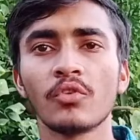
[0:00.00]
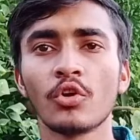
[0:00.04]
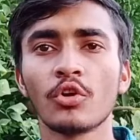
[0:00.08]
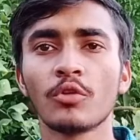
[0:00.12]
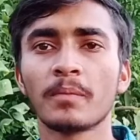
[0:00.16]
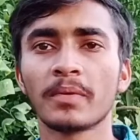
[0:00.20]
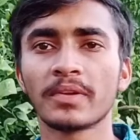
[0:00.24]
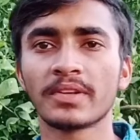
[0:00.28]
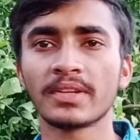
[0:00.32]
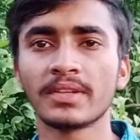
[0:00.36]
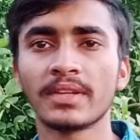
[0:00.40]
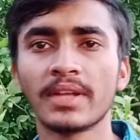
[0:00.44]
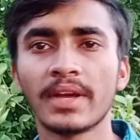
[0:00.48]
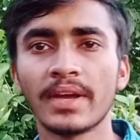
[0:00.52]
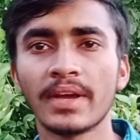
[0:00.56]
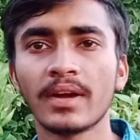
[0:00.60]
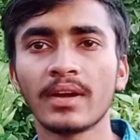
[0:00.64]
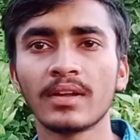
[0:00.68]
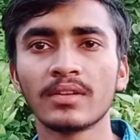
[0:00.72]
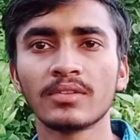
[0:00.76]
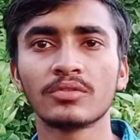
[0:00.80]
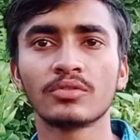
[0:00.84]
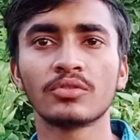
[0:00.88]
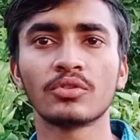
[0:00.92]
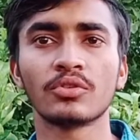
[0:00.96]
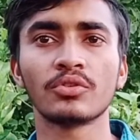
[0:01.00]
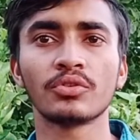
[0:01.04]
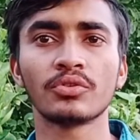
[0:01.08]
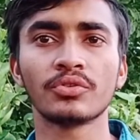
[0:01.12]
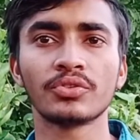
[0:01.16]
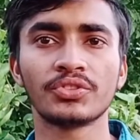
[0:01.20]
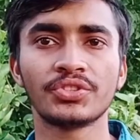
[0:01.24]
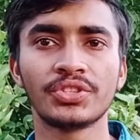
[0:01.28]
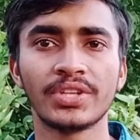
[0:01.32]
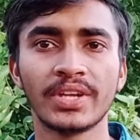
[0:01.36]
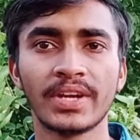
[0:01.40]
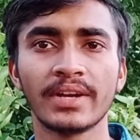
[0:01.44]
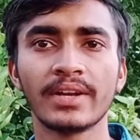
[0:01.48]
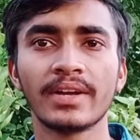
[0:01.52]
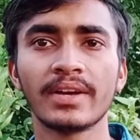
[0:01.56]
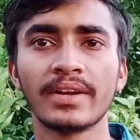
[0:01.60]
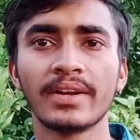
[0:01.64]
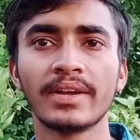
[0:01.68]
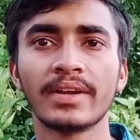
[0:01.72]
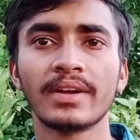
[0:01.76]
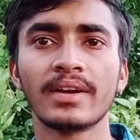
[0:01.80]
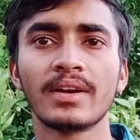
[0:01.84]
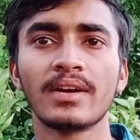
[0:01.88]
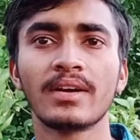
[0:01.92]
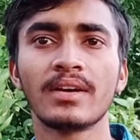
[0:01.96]
पसंद आया तो शेयर
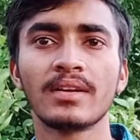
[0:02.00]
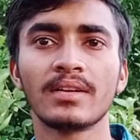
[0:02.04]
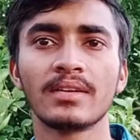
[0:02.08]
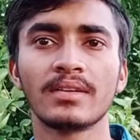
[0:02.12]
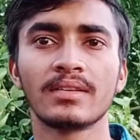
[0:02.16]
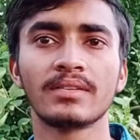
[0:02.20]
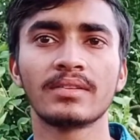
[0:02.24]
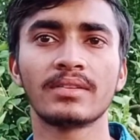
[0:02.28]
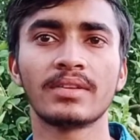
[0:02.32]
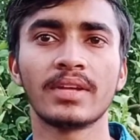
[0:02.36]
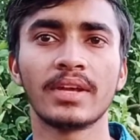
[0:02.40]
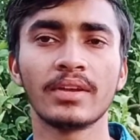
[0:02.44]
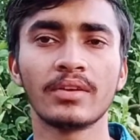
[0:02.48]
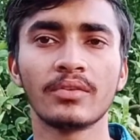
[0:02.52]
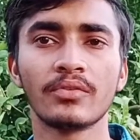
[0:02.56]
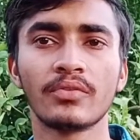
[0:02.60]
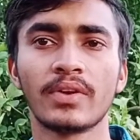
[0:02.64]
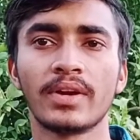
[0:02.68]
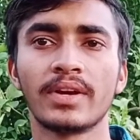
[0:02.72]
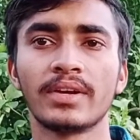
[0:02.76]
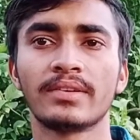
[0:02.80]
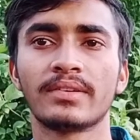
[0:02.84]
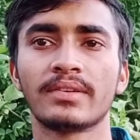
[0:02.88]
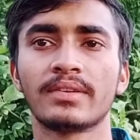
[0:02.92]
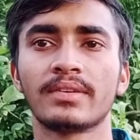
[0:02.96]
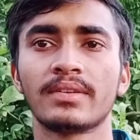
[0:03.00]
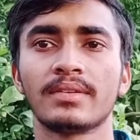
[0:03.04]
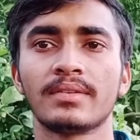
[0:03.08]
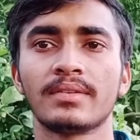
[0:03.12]
करिएगा थैंक यू फ्रेंड्स